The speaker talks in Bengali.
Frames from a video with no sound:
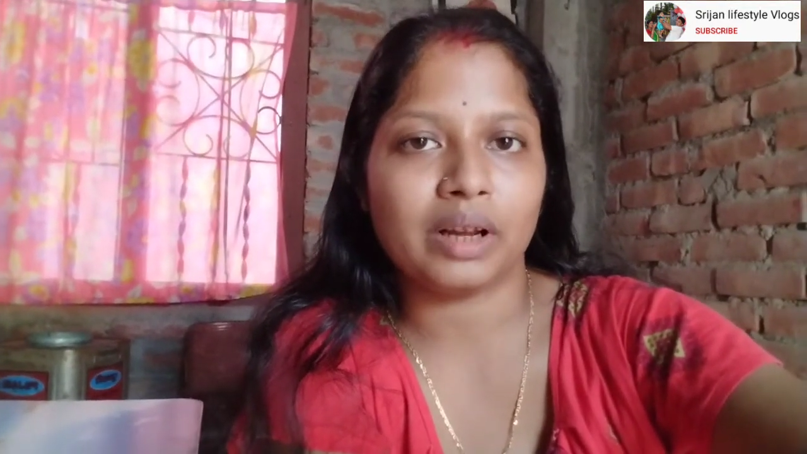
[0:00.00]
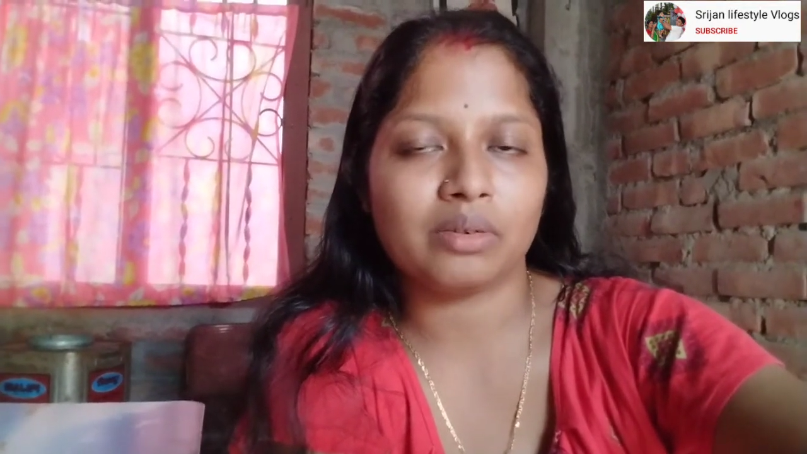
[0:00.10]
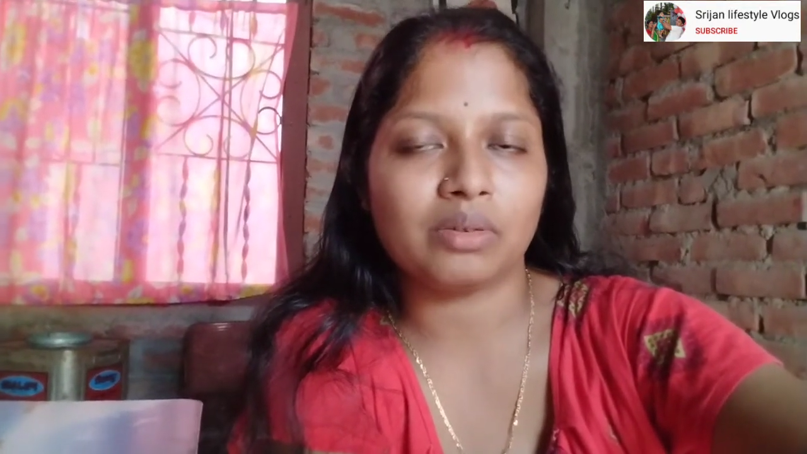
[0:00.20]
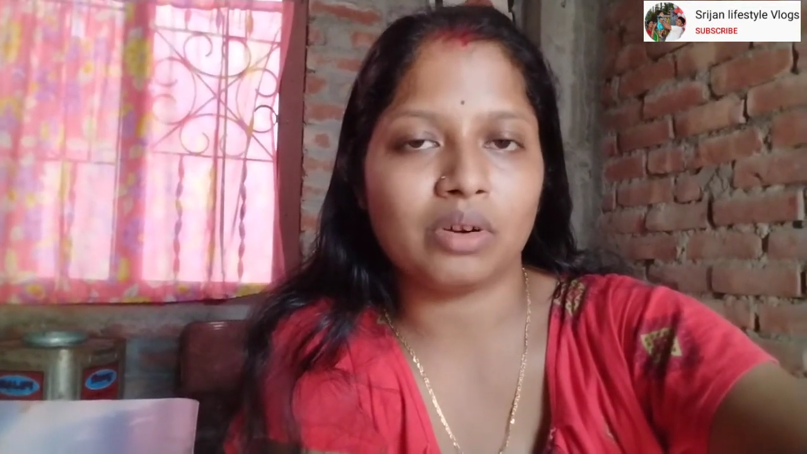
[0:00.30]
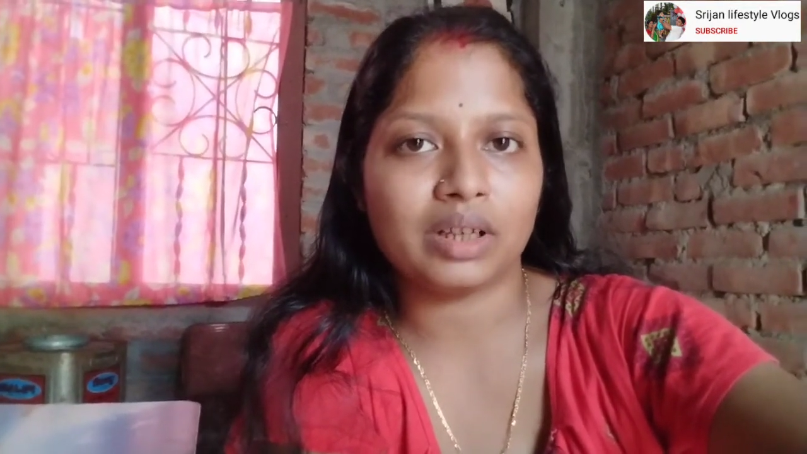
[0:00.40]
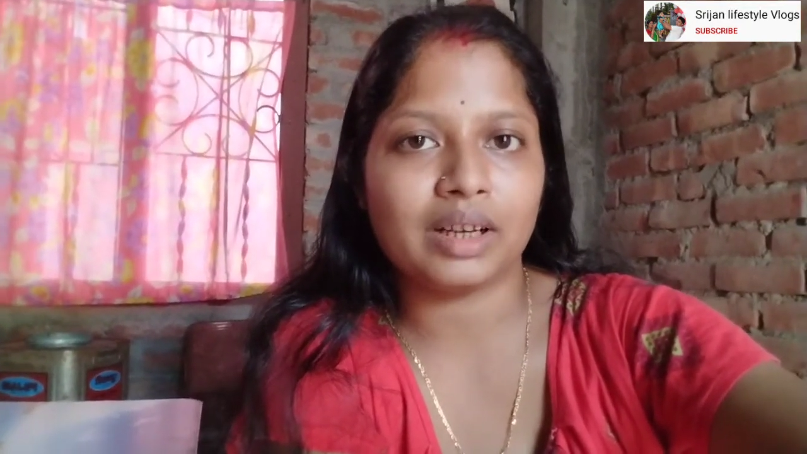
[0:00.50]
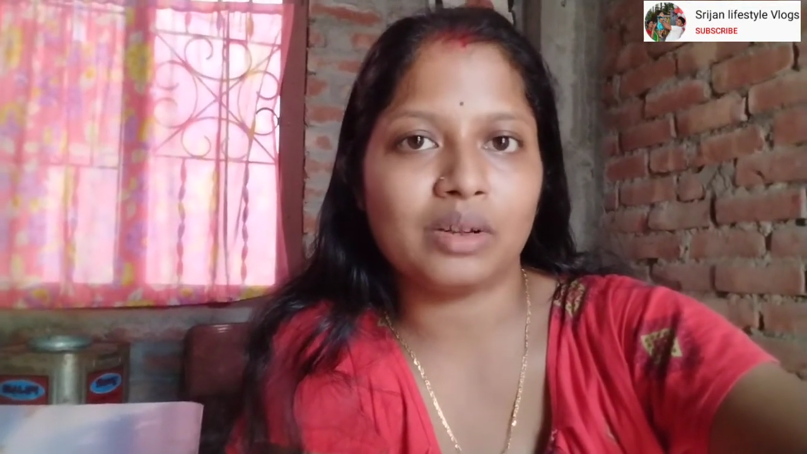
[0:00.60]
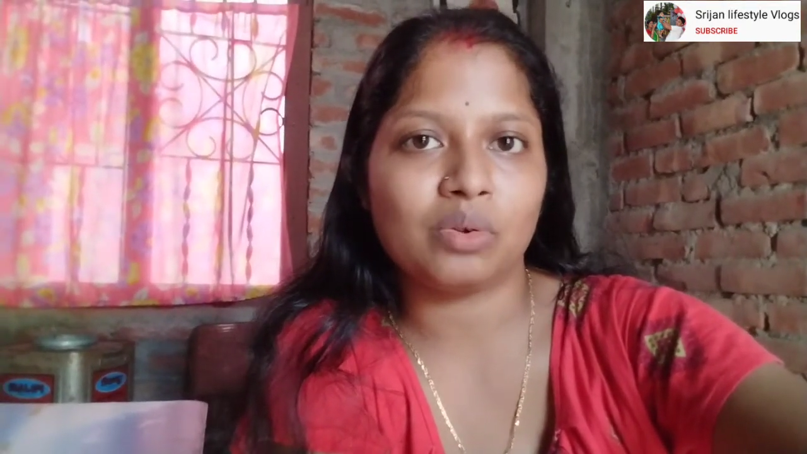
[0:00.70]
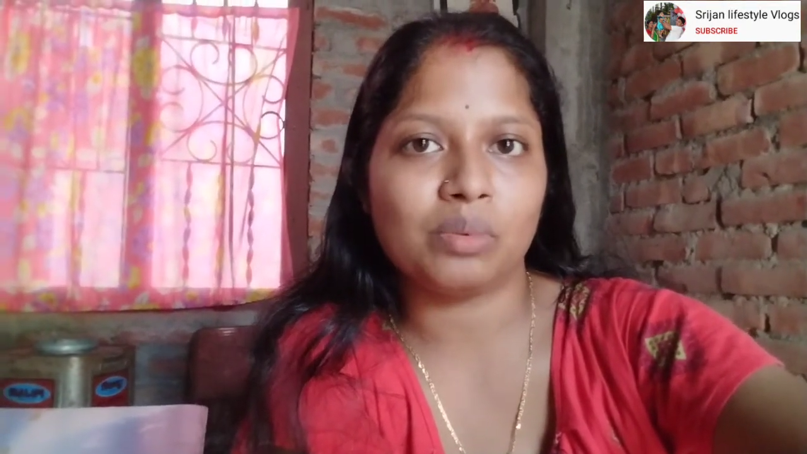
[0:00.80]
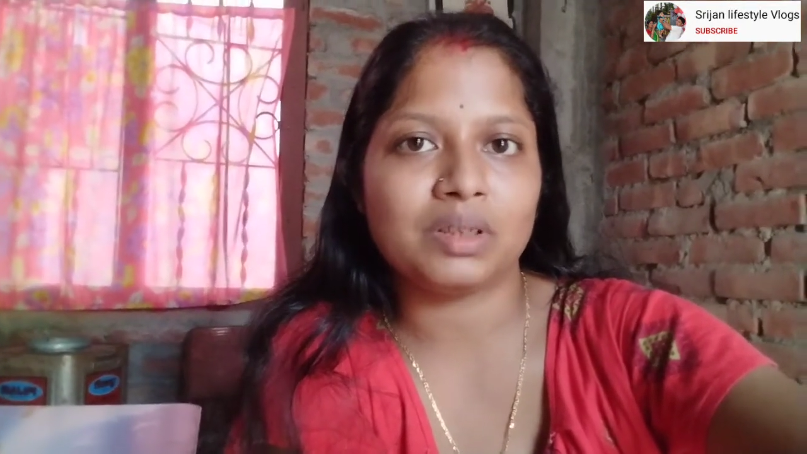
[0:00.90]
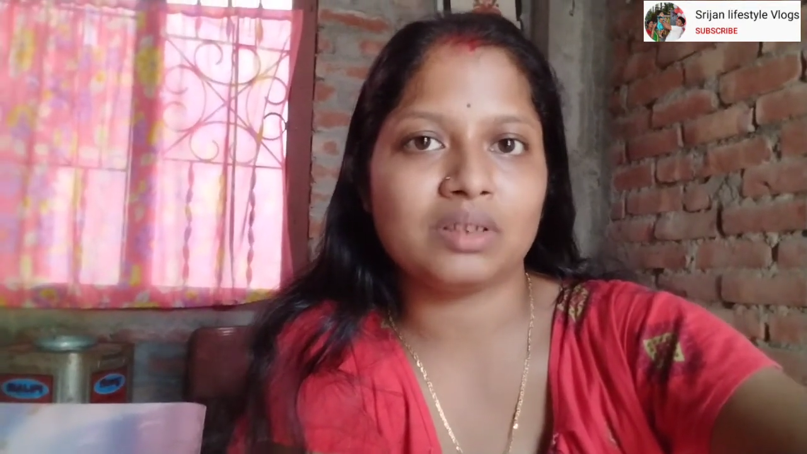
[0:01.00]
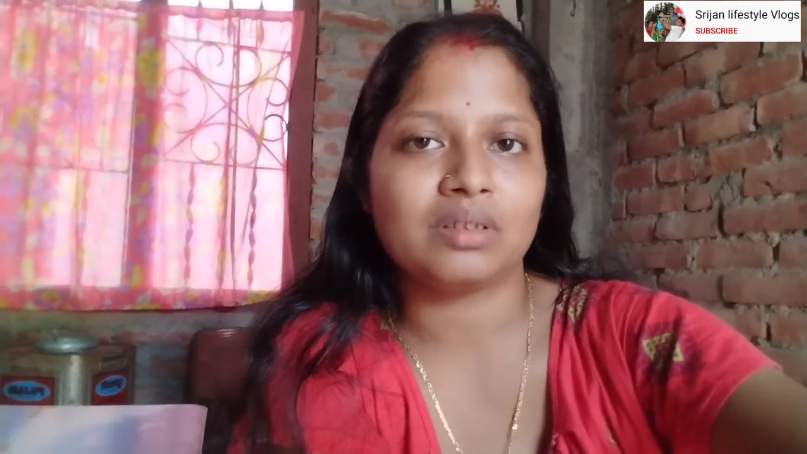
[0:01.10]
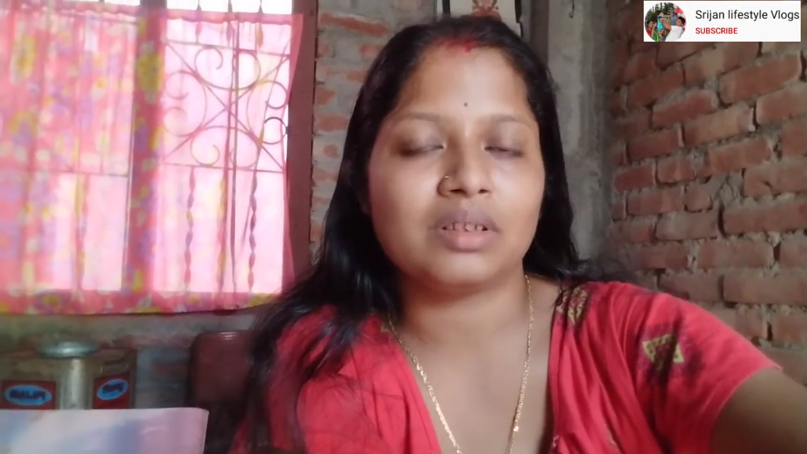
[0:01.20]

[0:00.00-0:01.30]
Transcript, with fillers: এখন অনেকটাই কমেছে তো